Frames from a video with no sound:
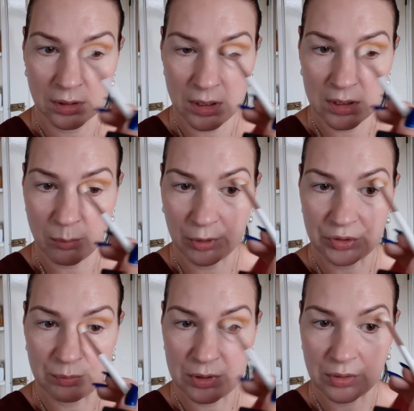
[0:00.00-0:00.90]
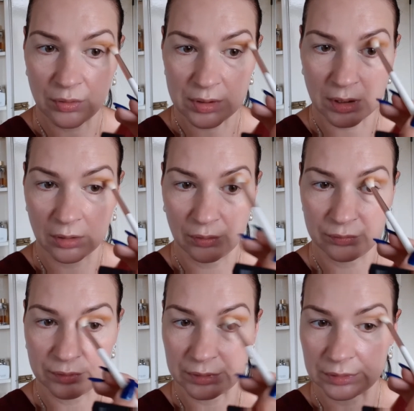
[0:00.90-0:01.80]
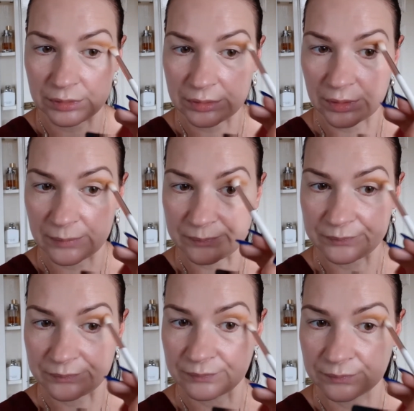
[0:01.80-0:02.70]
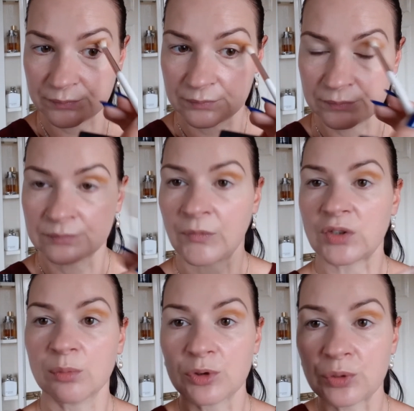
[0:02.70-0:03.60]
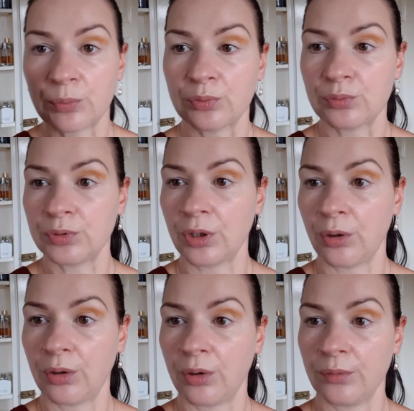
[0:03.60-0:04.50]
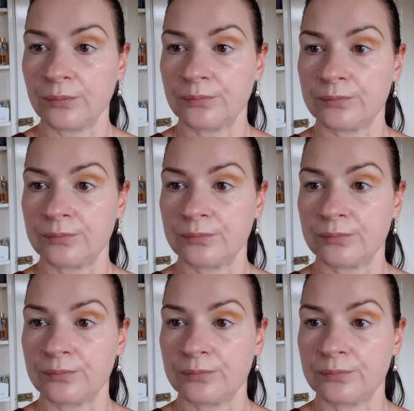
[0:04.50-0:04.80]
I zobaczymy, co z tego wyjdzie. Sobie szybko drugie oko.